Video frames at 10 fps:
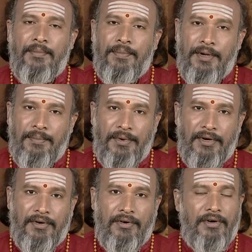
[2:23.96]

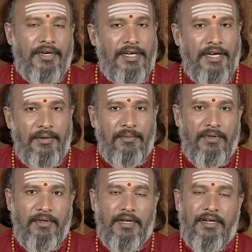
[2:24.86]
பின்பக்கம் கீழ்
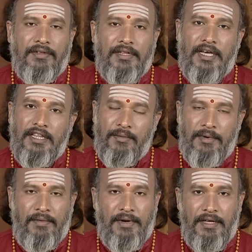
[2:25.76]
முதுகில் வந்து
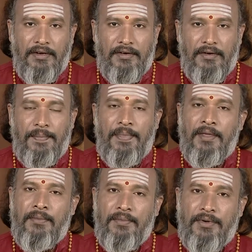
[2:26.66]
அதிகமாக வலி இருக்கும்
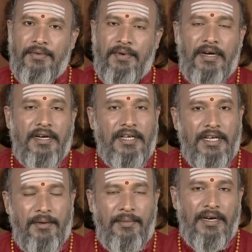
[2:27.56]
பொதுவாக
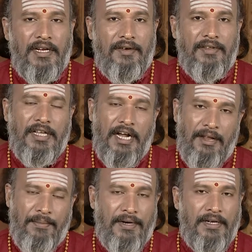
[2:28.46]
எலும்புகளில் வந்து
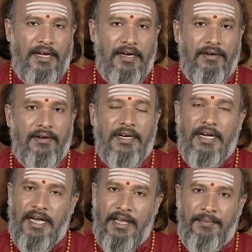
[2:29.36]
அடிப்பட்டாலோ
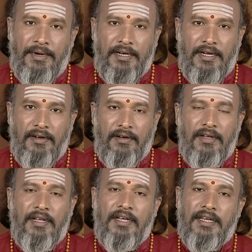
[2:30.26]
காயம் பட்டாலோ
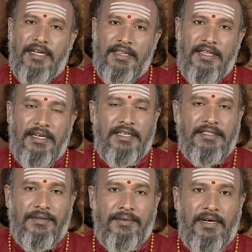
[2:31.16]
இரத்த
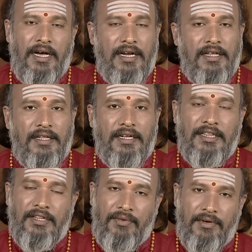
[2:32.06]
கசிவு அல்லது
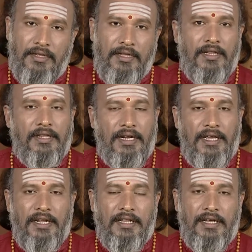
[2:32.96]
இரத்த ஓட்டத்தில்
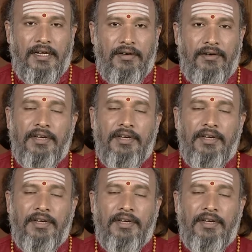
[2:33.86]
தடை இருந்தாலோ